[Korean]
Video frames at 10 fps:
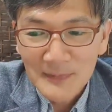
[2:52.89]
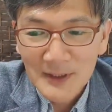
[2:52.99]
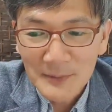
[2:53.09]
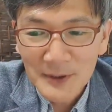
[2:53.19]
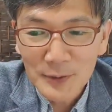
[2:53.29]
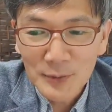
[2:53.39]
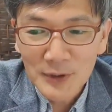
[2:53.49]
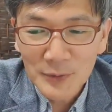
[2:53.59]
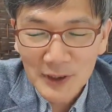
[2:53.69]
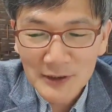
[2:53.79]
그러니까
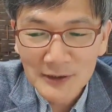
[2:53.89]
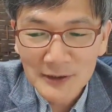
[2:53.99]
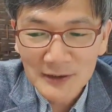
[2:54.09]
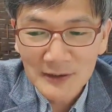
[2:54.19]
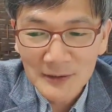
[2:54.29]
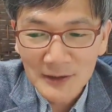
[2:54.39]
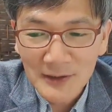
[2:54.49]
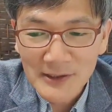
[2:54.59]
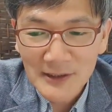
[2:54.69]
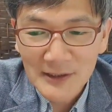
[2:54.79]
베드로와 요한은 어,
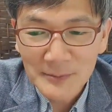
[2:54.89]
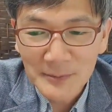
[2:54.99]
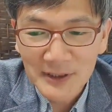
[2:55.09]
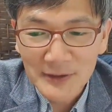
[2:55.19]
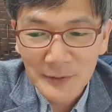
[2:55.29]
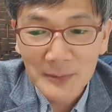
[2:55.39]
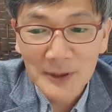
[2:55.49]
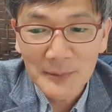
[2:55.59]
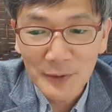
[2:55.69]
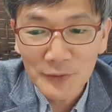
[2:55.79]
아시다시피
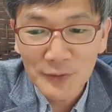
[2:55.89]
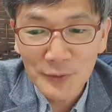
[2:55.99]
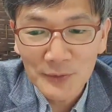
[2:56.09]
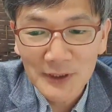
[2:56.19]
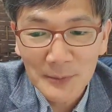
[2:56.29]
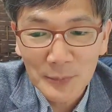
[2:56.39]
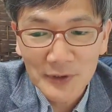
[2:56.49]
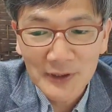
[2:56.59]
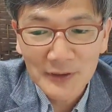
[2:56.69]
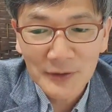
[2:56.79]
정말 배우지도 못한
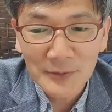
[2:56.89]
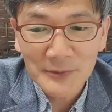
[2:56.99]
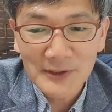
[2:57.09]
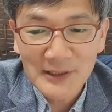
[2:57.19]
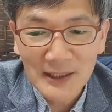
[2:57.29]
보잘것없는